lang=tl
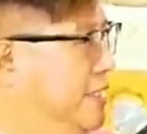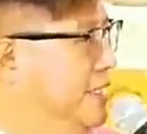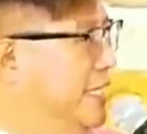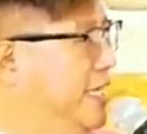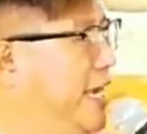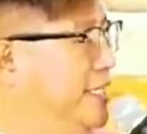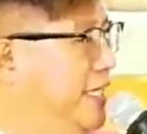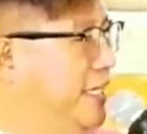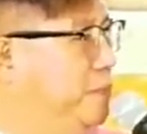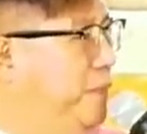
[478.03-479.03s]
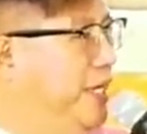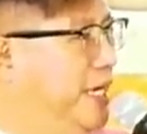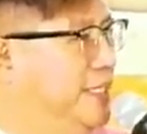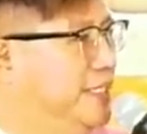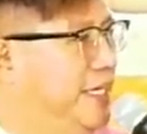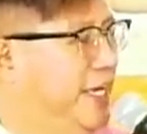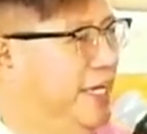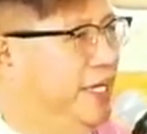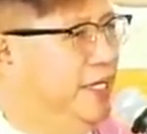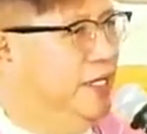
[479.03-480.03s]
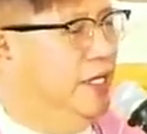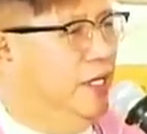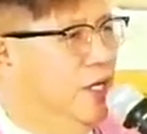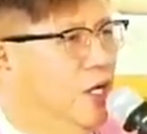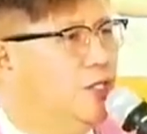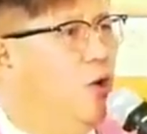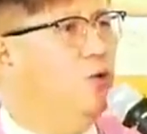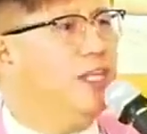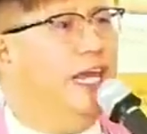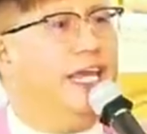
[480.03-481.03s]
that he is experiencing. Totally